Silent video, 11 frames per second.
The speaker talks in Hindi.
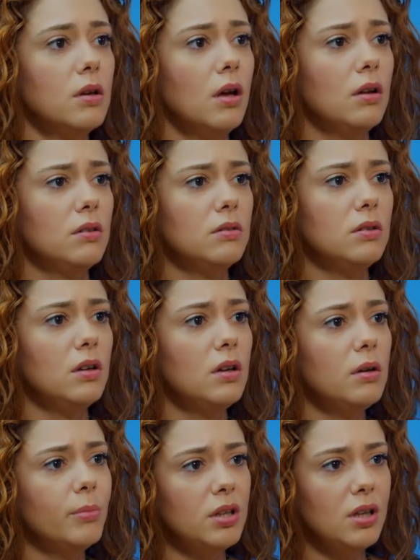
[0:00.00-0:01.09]
ठीक नहीं हो सकती अब
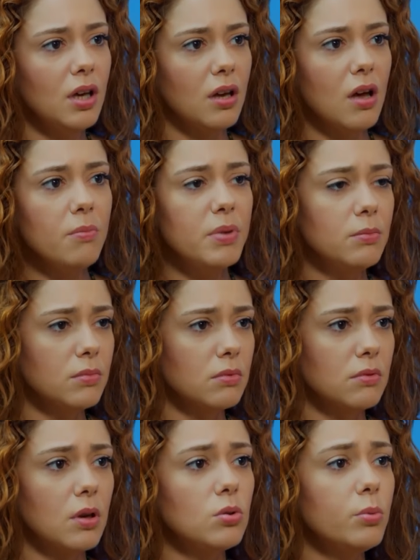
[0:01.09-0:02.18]
ऐसा तो ना कहे मेरी
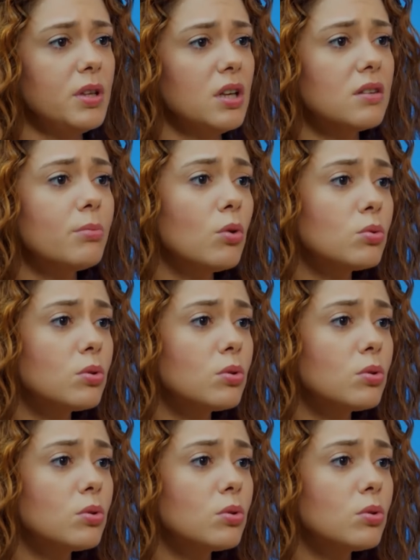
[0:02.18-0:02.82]
नीयत सिर्फ